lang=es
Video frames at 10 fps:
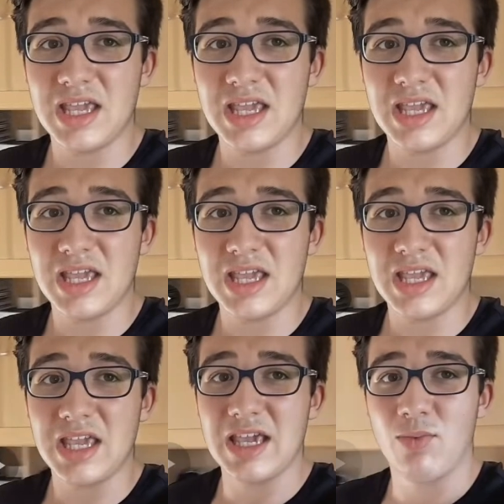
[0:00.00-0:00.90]
Era
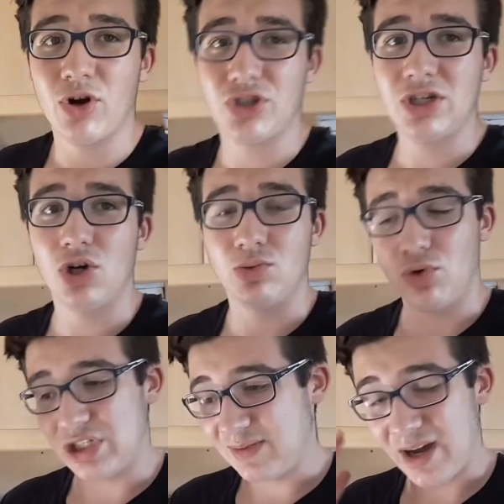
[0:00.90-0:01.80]
verdad. Y bueno, chicos,
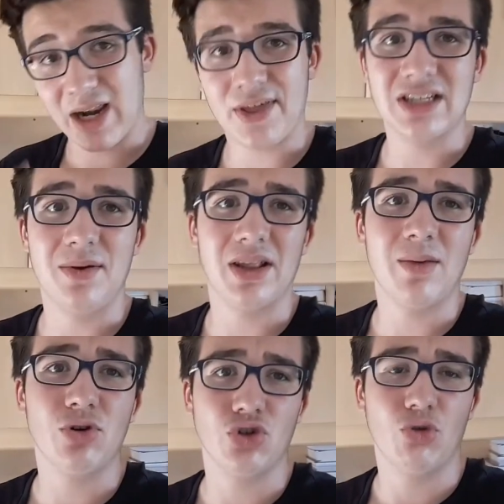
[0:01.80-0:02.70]
muchísimas gracias de
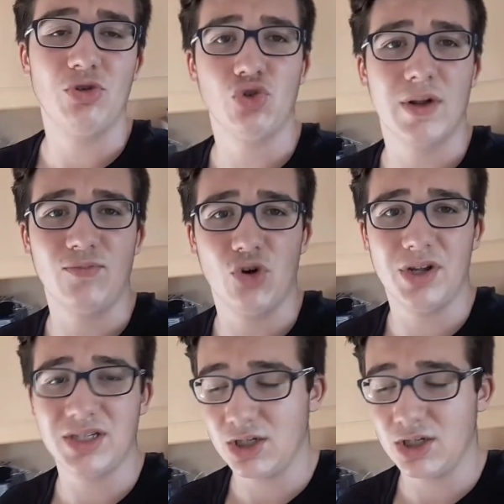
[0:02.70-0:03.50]
verdad por vosotros, mis suscriptores.